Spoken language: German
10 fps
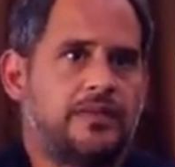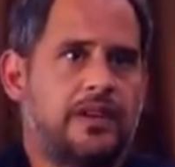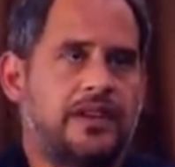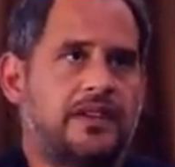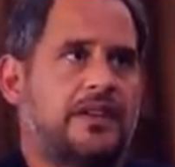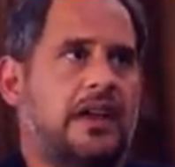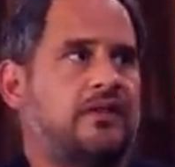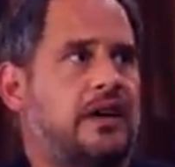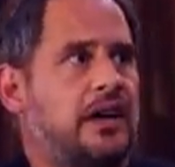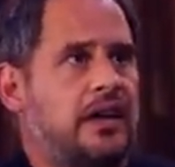weil das ist
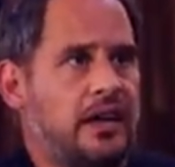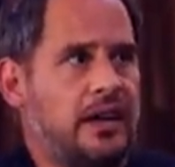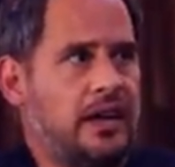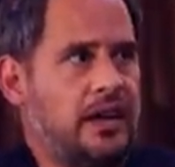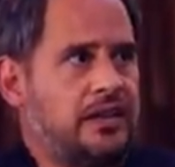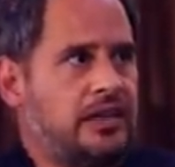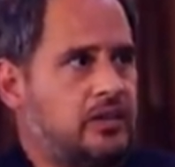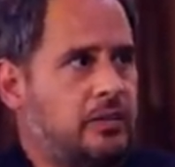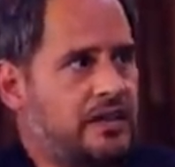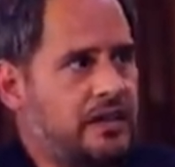einfach, der
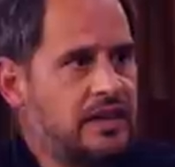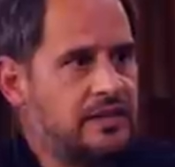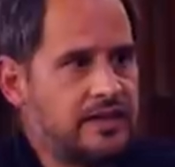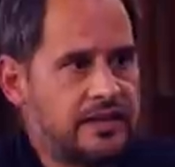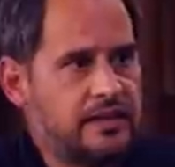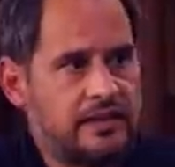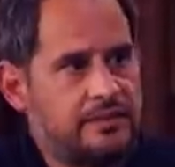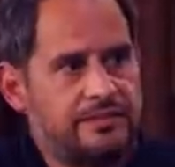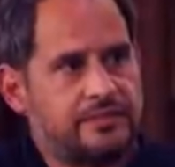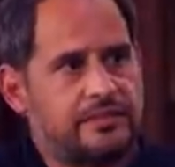Thomas Kinas ist ein